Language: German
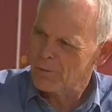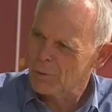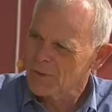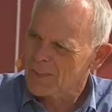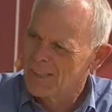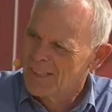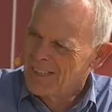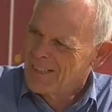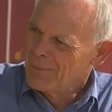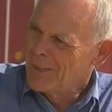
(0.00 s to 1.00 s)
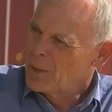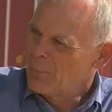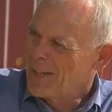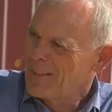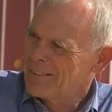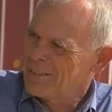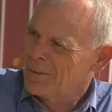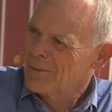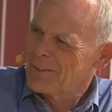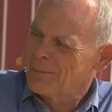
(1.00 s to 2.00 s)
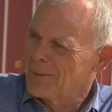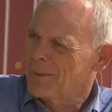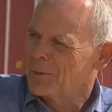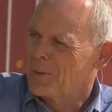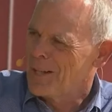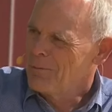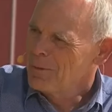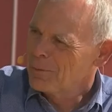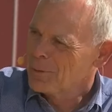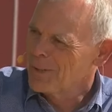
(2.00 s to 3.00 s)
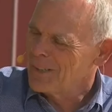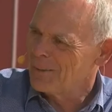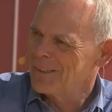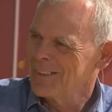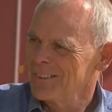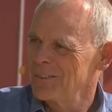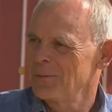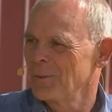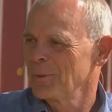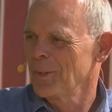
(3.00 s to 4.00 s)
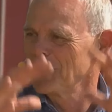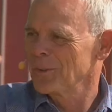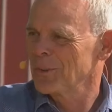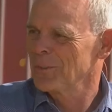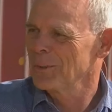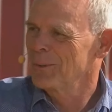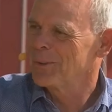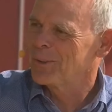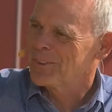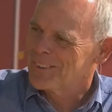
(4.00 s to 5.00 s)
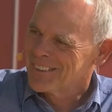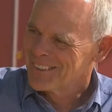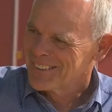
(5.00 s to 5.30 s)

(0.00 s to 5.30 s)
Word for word: Schoß. Mein Gepäck ist sonst immer noch so klein wie früher, aber die Fotoausrüstung wird immer größer.